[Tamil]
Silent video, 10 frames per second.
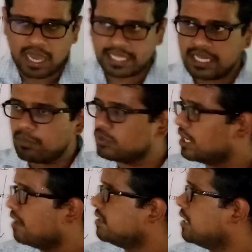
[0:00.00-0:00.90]
அதில்
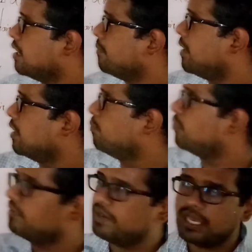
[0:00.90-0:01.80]
முதலாவது நாங்கள் பார்க்க
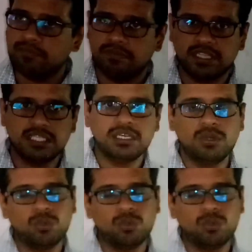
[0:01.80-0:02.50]
போகிற விடயம் வந்து